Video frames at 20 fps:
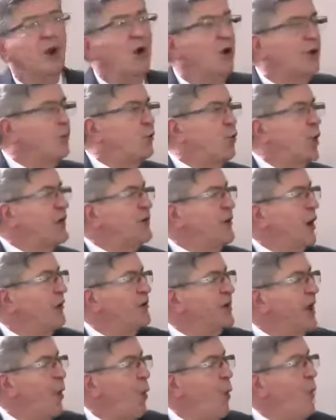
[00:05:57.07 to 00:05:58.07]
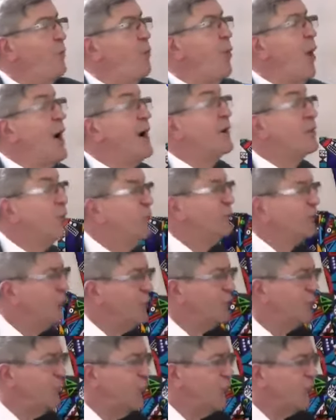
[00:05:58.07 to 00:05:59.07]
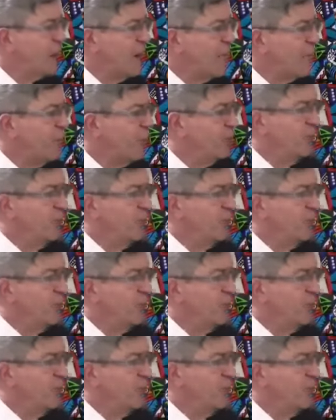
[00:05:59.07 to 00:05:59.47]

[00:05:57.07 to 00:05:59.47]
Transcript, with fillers: soit dans des ronds-points, comme ce fut le cas pour